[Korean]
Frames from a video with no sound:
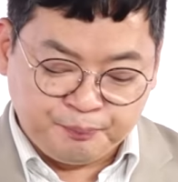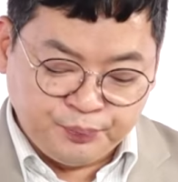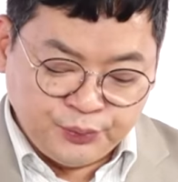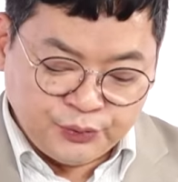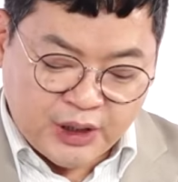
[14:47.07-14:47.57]

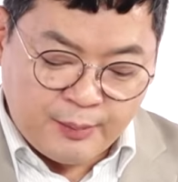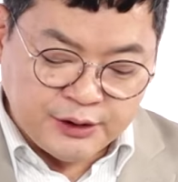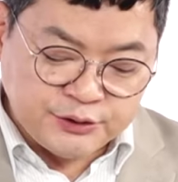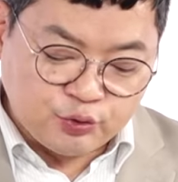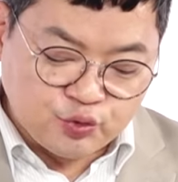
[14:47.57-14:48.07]
네.
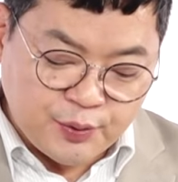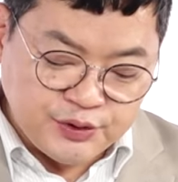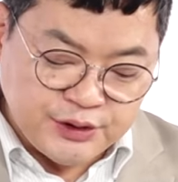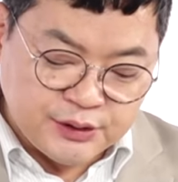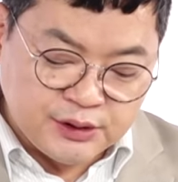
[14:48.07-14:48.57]
다만 이제 두
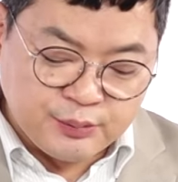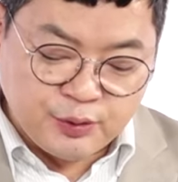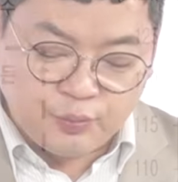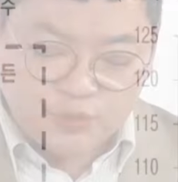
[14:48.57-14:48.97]
번째 그림을